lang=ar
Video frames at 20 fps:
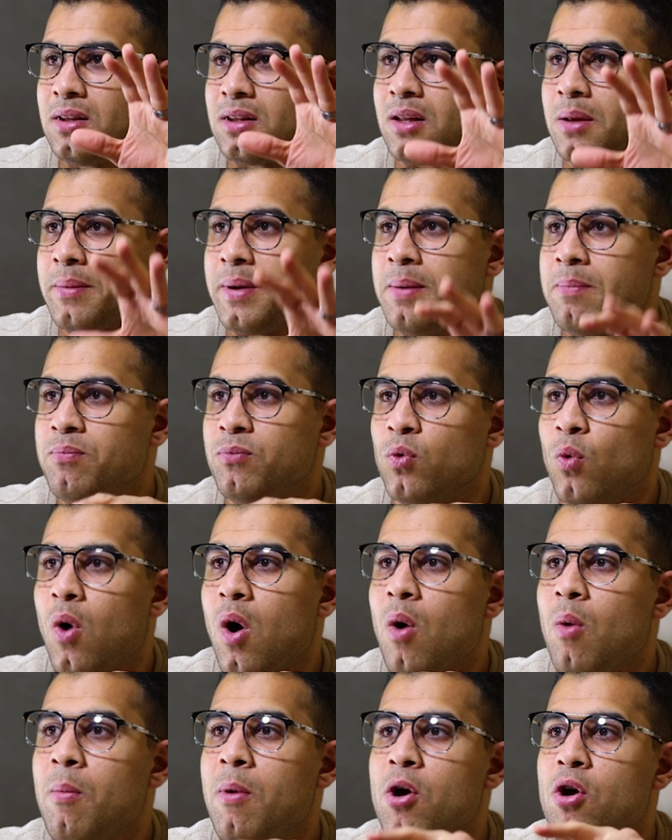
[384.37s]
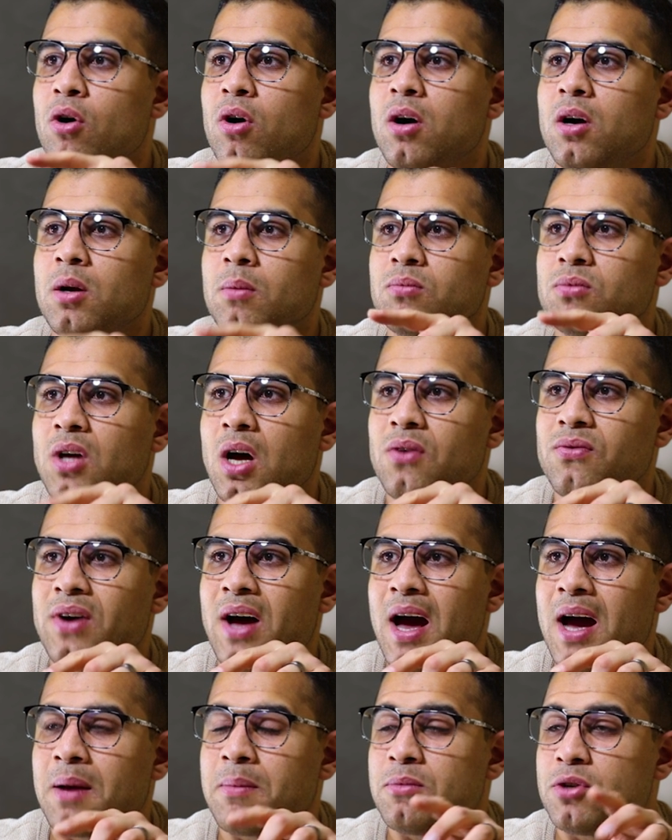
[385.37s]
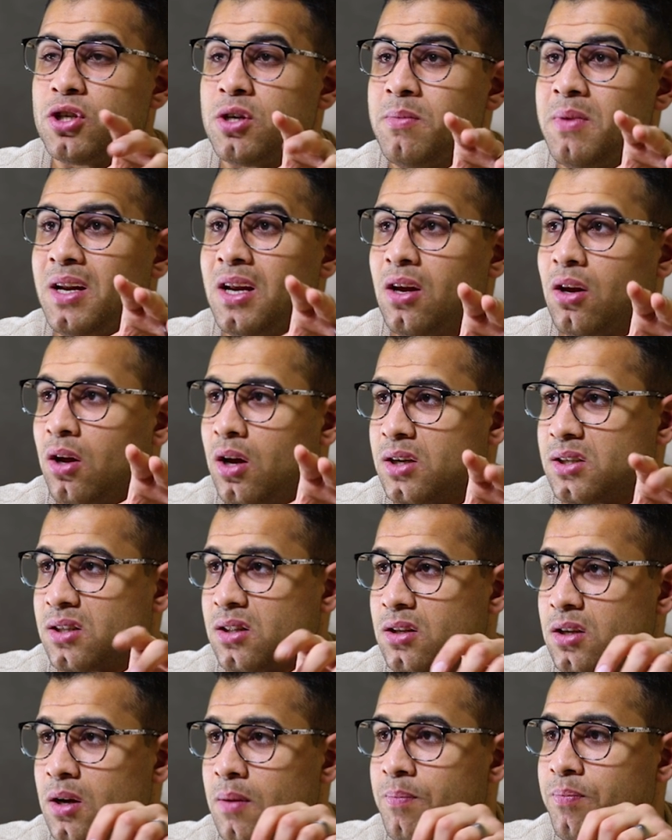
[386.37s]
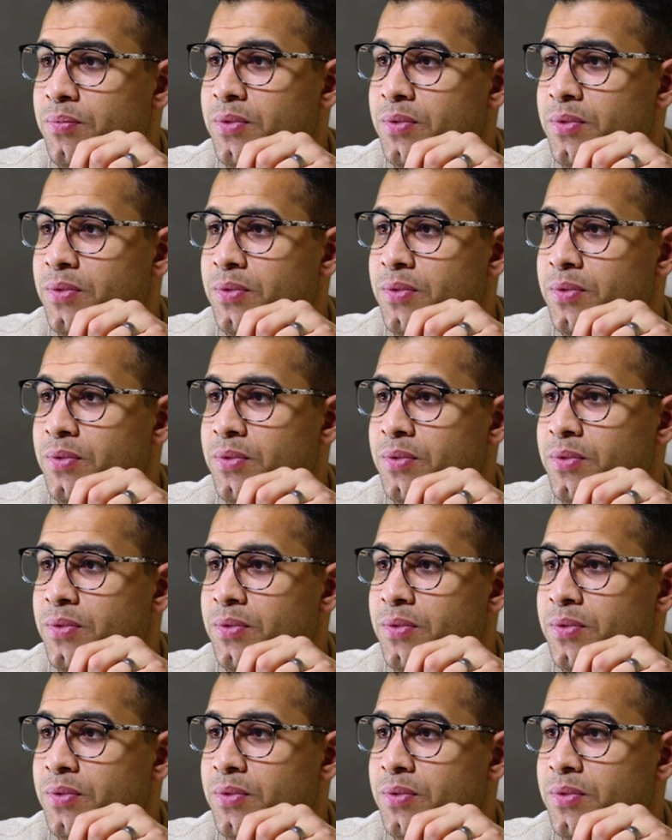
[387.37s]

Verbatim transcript: تمام وهو ما يقارب ضعف حجم جيميني الاصلي